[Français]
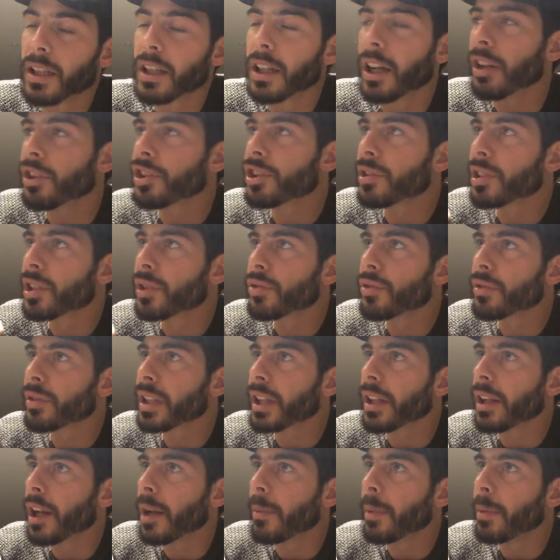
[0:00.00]
alors je dis toujours
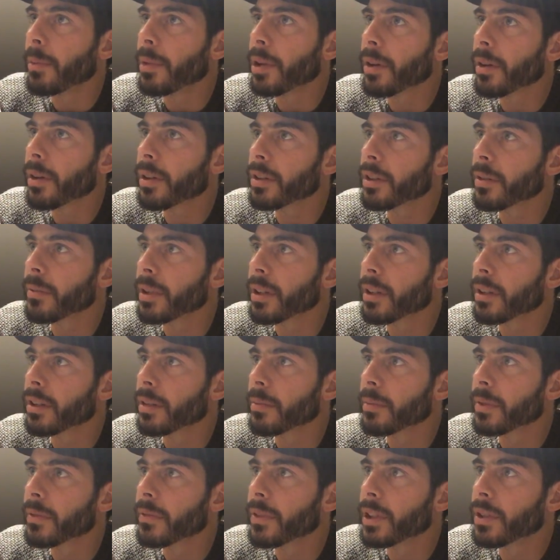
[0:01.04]
la même erreur dans,
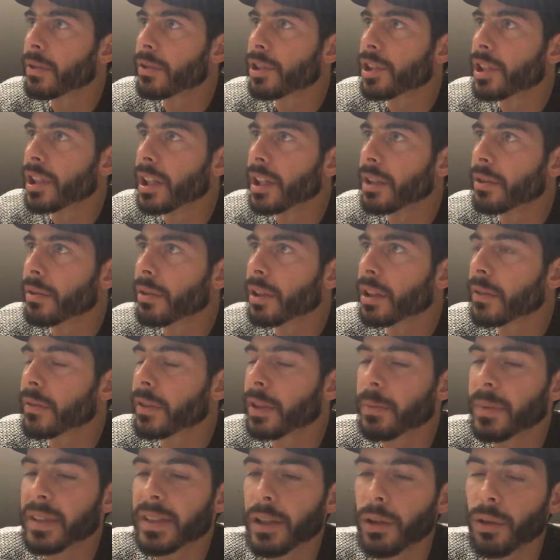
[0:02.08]
mes vidéos, je dis la durée de
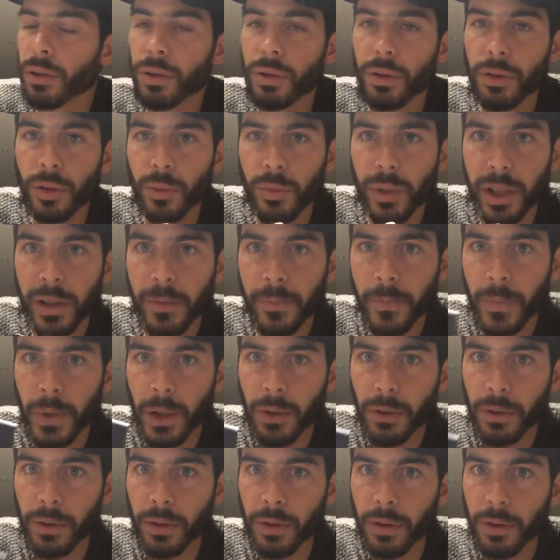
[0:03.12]
vie, mais c'est l'autonomie.
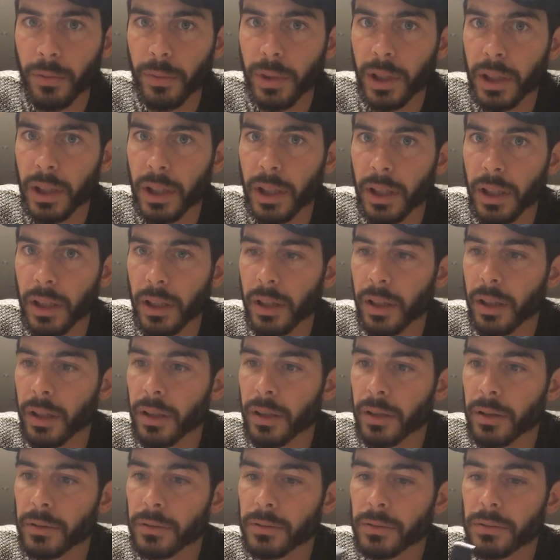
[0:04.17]
L'autonomie qui est, euh,
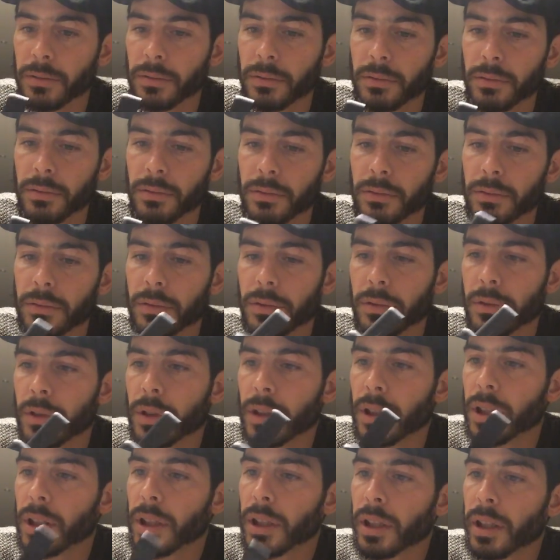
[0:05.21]

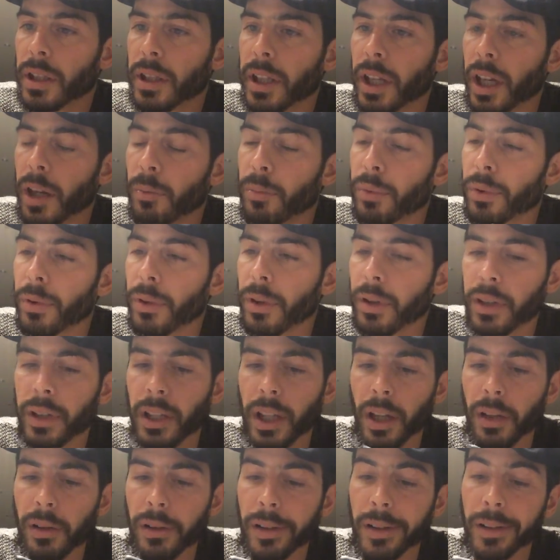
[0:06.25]
qui est un peu,
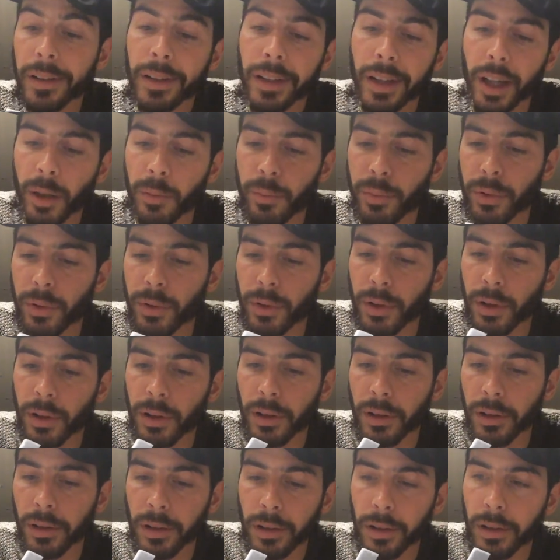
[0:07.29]
qui est, un, peu
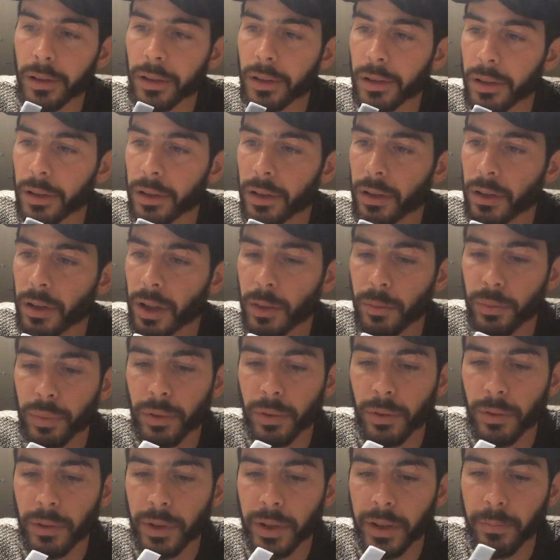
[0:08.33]
euh, un
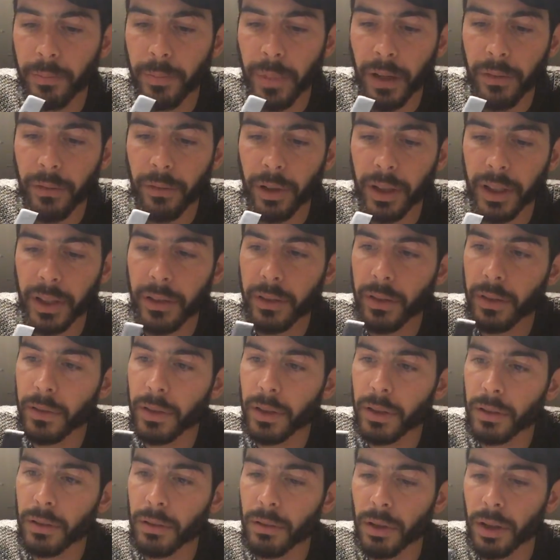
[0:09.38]
peu parfois
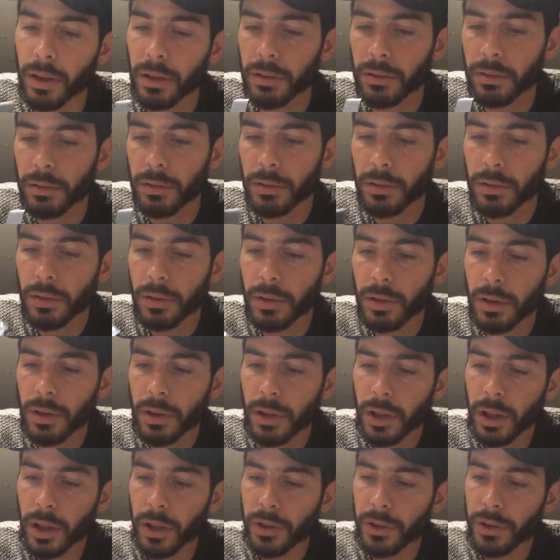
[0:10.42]
décevante. Quoi.
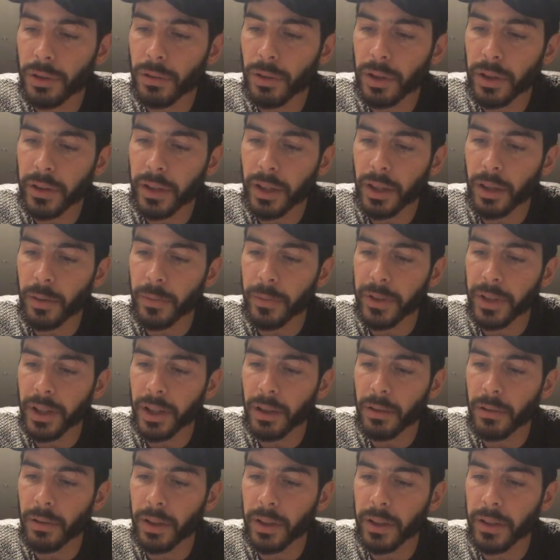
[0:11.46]
Alors je crois que c'est comme
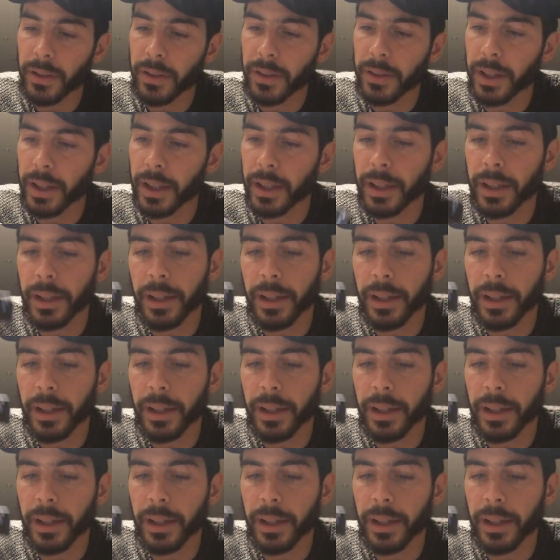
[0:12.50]
ça qu'on l'insère.